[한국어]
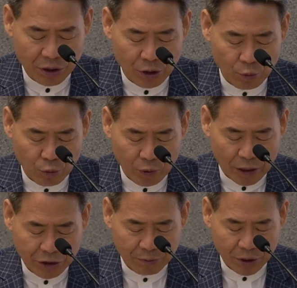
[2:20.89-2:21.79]
우리와
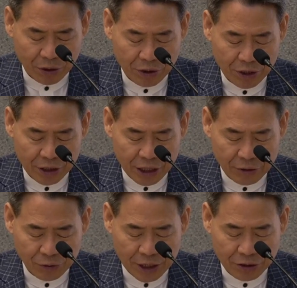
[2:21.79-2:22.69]
더불어
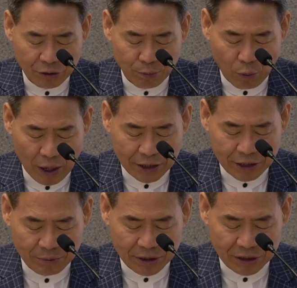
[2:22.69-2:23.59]
예수께서
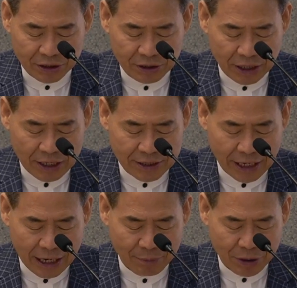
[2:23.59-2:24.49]
부활하심을 증언할
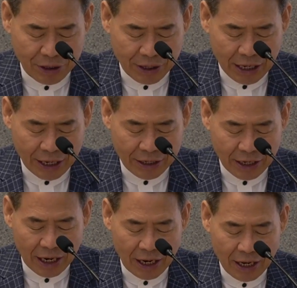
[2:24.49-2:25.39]
사람이 되게
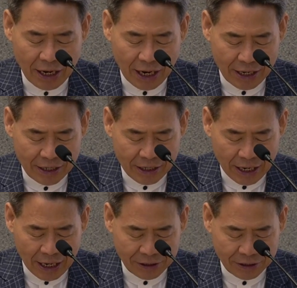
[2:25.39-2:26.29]
하여야 하리라 하
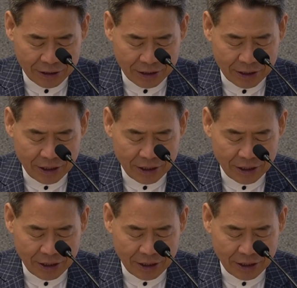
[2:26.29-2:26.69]
하거늘